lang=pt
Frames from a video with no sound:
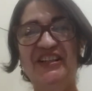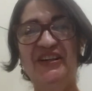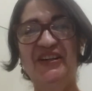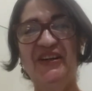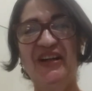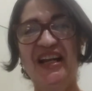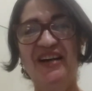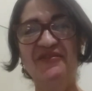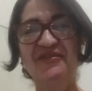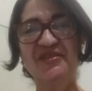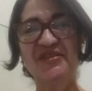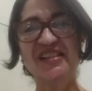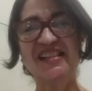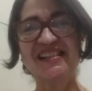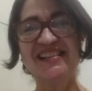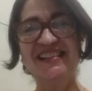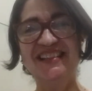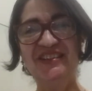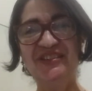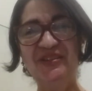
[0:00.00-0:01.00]
Olá
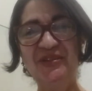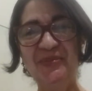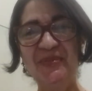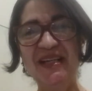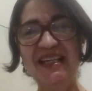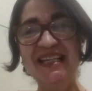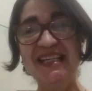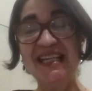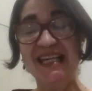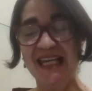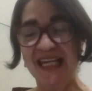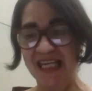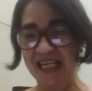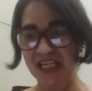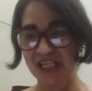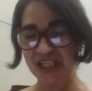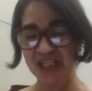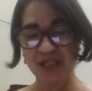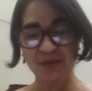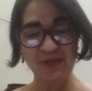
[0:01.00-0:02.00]
você, tudo bem? E
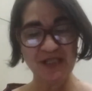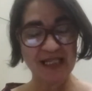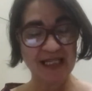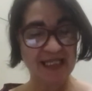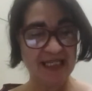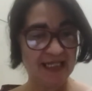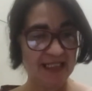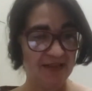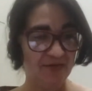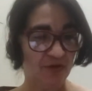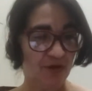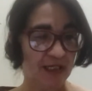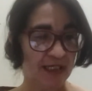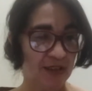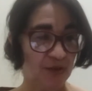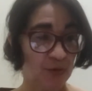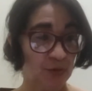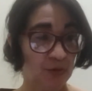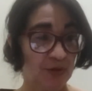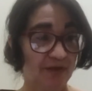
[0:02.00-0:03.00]
estamos aqui, a
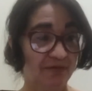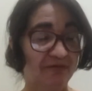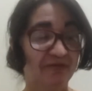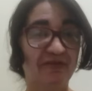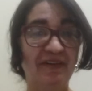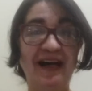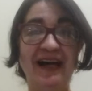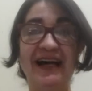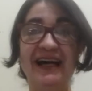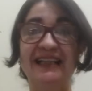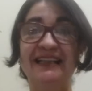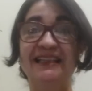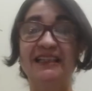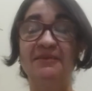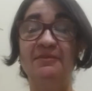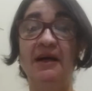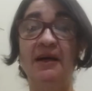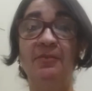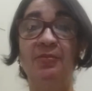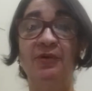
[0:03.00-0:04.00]
advogada doutora
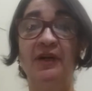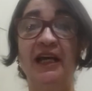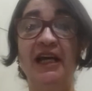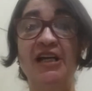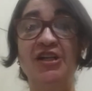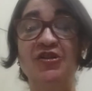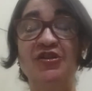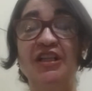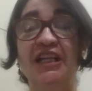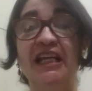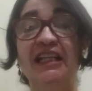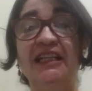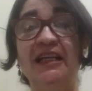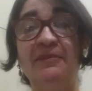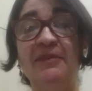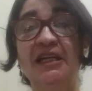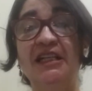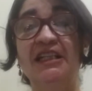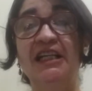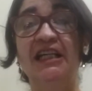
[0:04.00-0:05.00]
Fátima Burege,
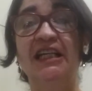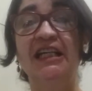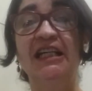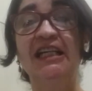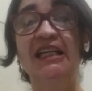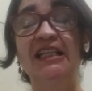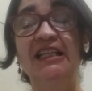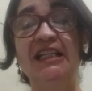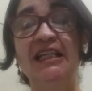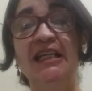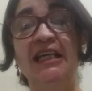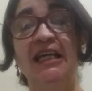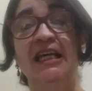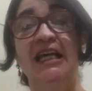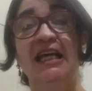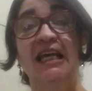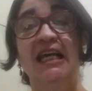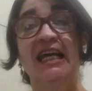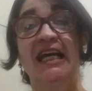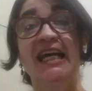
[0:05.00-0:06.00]
diretamente aqui de
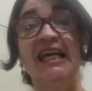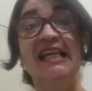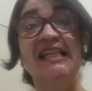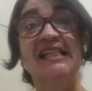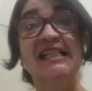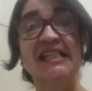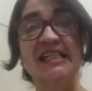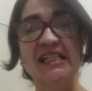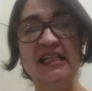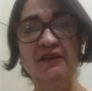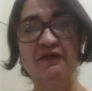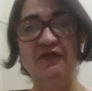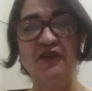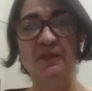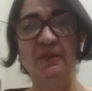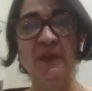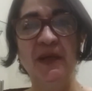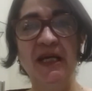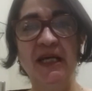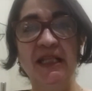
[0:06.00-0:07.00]
Recife,
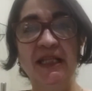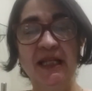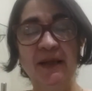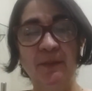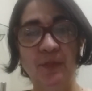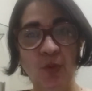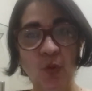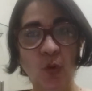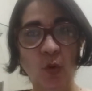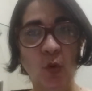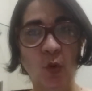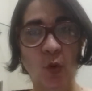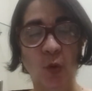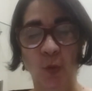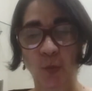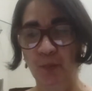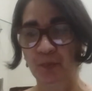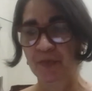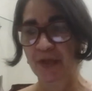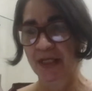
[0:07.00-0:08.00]

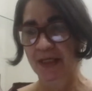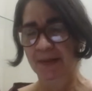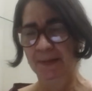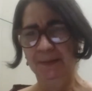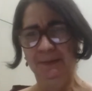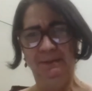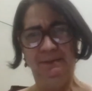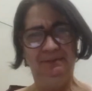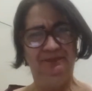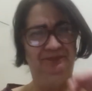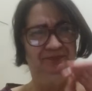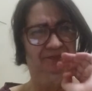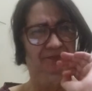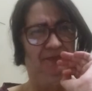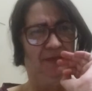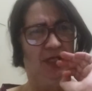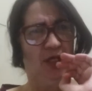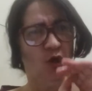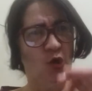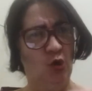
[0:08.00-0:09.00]
Pernambuco.
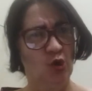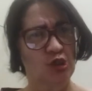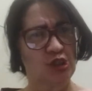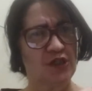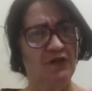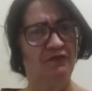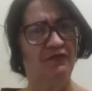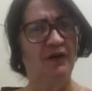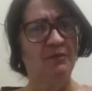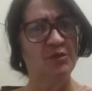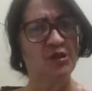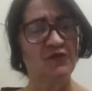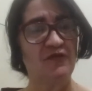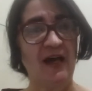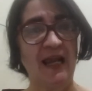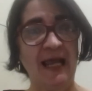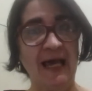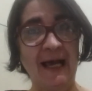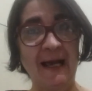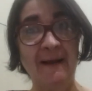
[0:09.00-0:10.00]
E hoje vamos
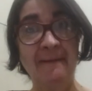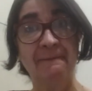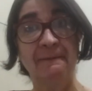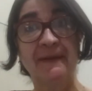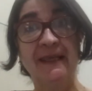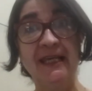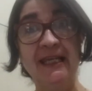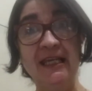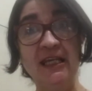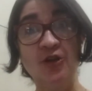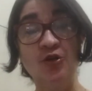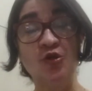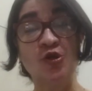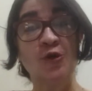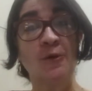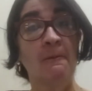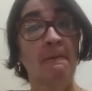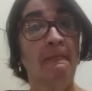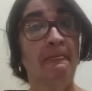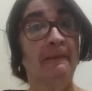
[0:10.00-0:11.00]
falar,
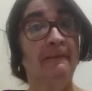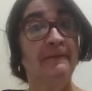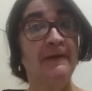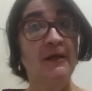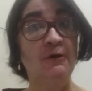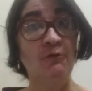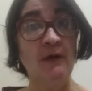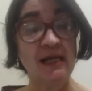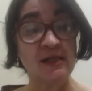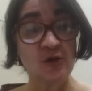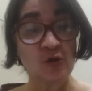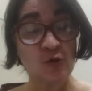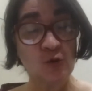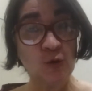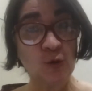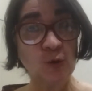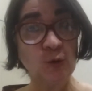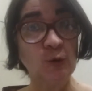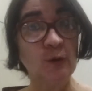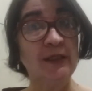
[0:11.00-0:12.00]
queridos, de um
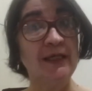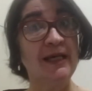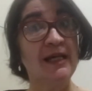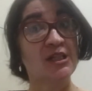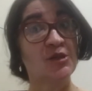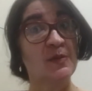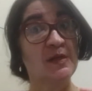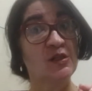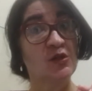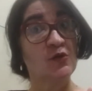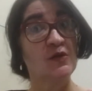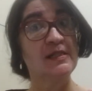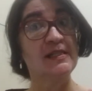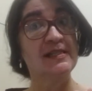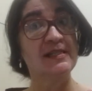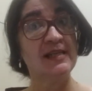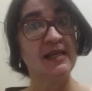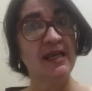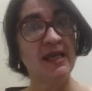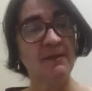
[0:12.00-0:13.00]
assunto que as pessoas
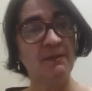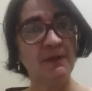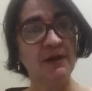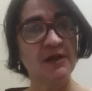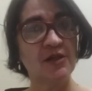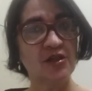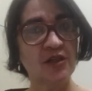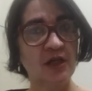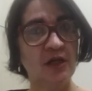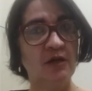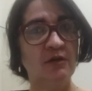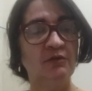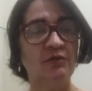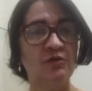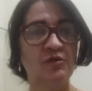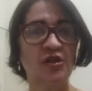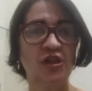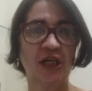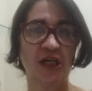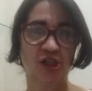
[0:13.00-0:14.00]
sempre estão
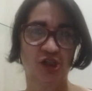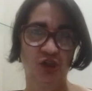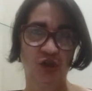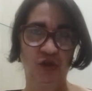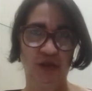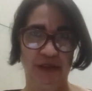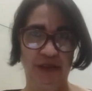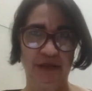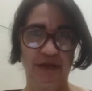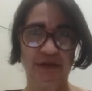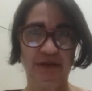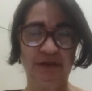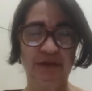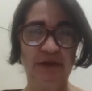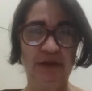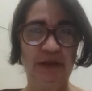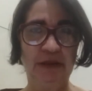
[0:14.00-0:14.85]
nos questionando,